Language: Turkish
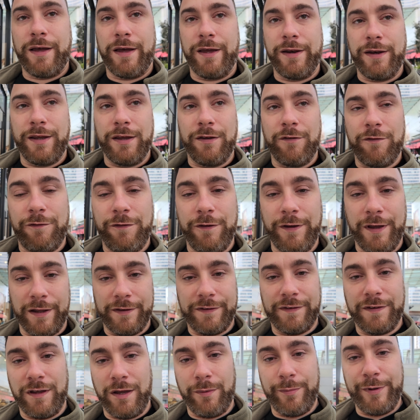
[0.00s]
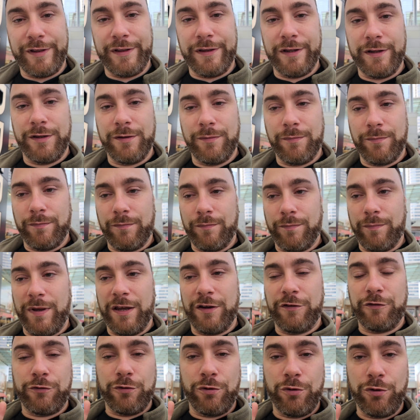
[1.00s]
Hani fiyat sabitledim,
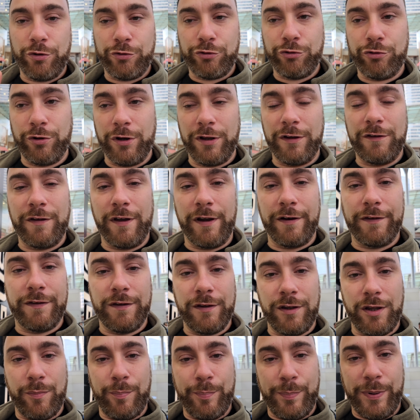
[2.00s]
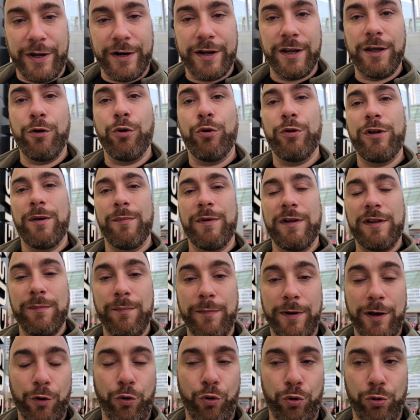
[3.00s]
5 günlük süre içerisinde parayı
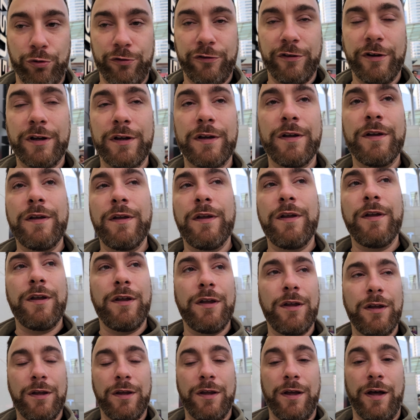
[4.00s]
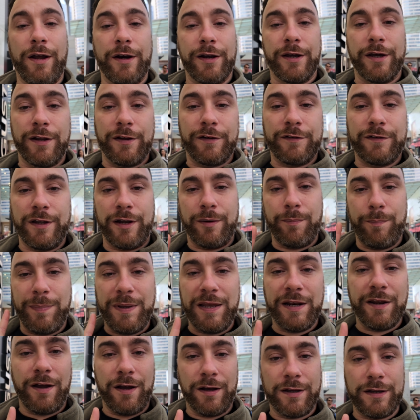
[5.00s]
ödemedim ne olacak? Arkadaşlar
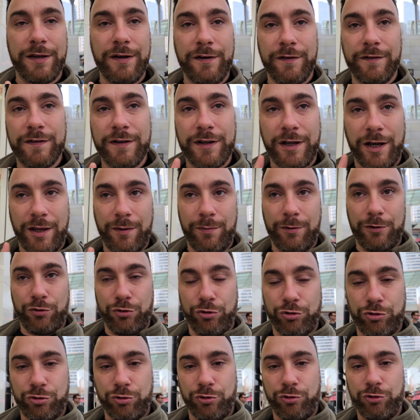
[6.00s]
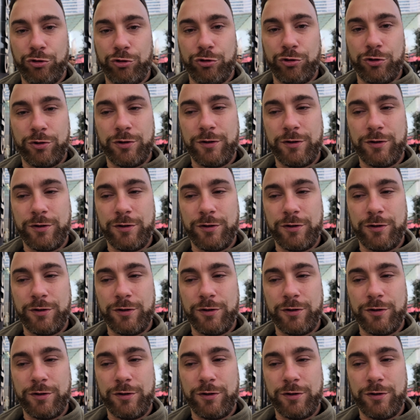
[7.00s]
bir hakkınızı kaybediyorsunuz.